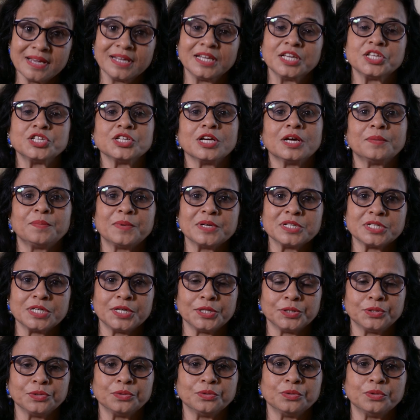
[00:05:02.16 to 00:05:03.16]
के चार पाँच
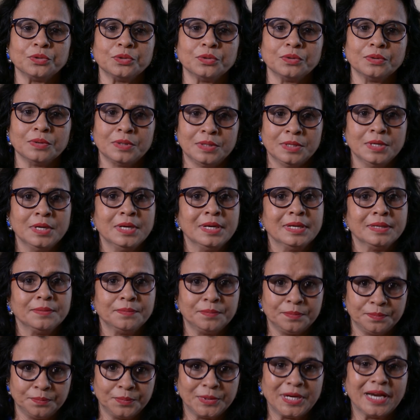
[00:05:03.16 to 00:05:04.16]
लड़कियों को
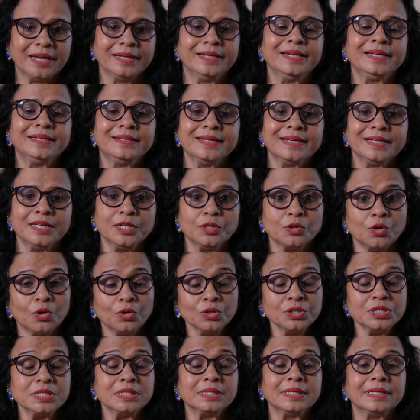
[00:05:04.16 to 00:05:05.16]
टारगेट किया कि
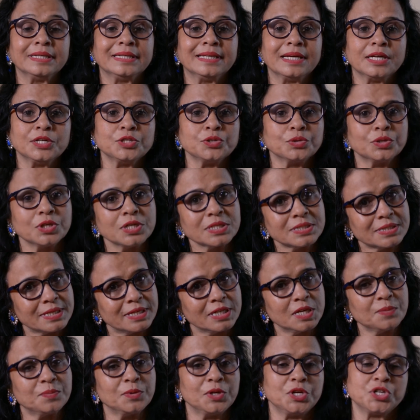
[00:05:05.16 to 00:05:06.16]
कौन सी लड़कियाँ हैं जो कि इस तरह
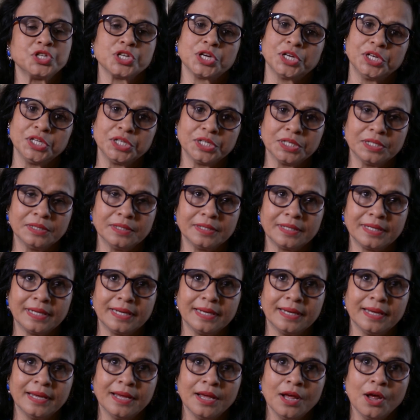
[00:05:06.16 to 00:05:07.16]
की परेशानी के अंदर
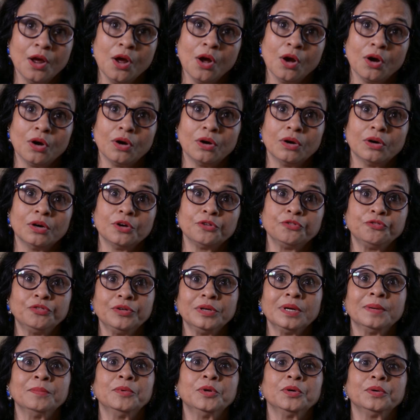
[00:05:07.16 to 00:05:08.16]
हैं और फिर
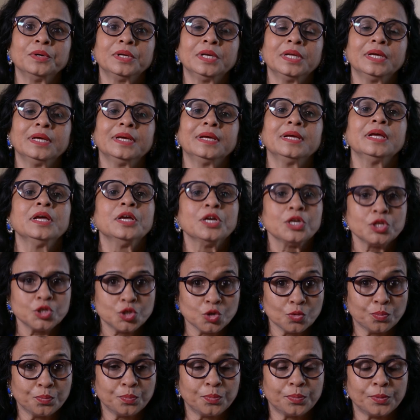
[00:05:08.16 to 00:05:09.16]
हम लोगों ने
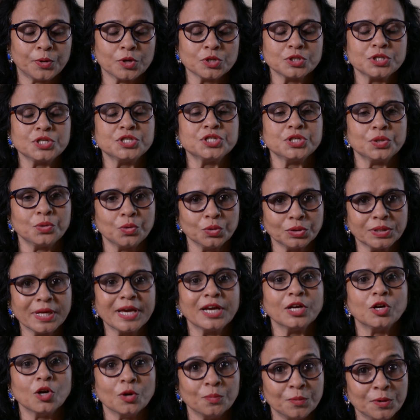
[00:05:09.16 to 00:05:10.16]
जो प्रोसीजर होता
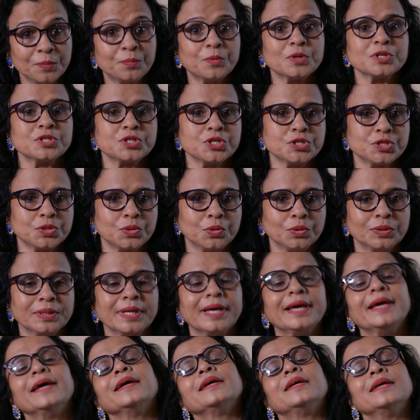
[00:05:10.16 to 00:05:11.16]
है गवर्नमेंट प्रोसीजर होता
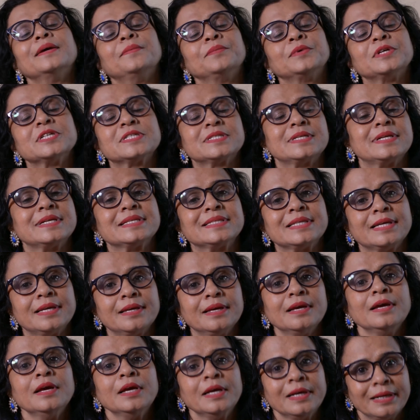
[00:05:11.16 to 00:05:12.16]
है कि हम किस तरह से
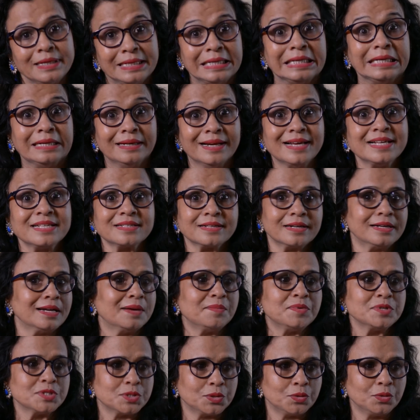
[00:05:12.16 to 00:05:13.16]
लीगलाइज करना
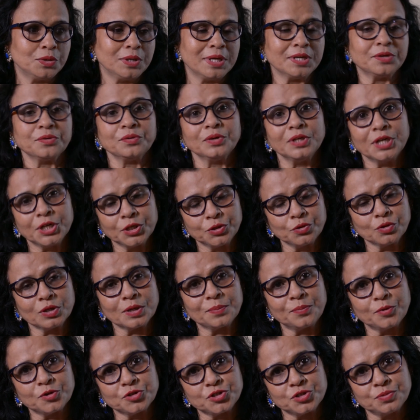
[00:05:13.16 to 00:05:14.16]
भी ज़रूरी है क्योंकि लड़कियों
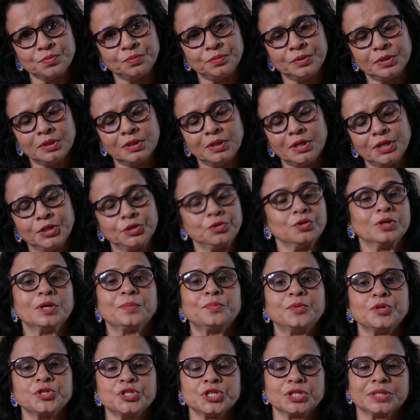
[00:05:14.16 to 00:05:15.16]
का लड़कियों का
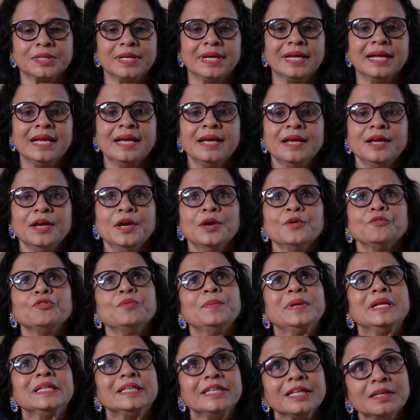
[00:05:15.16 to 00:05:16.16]
प्रोजेक्ट है फिर
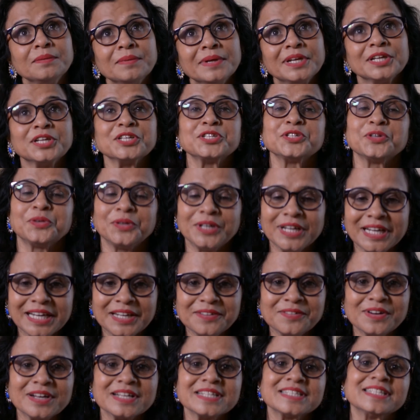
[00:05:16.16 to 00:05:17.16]
मैंने तीन महीने की छुट्टी ली
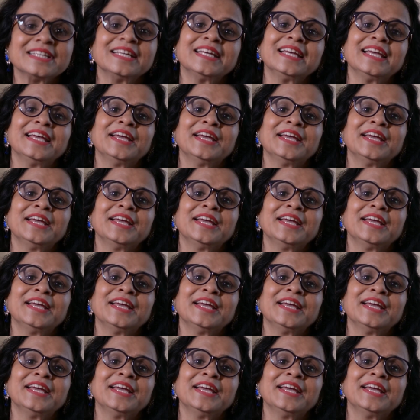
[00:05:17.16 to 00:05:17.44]
वहाँ से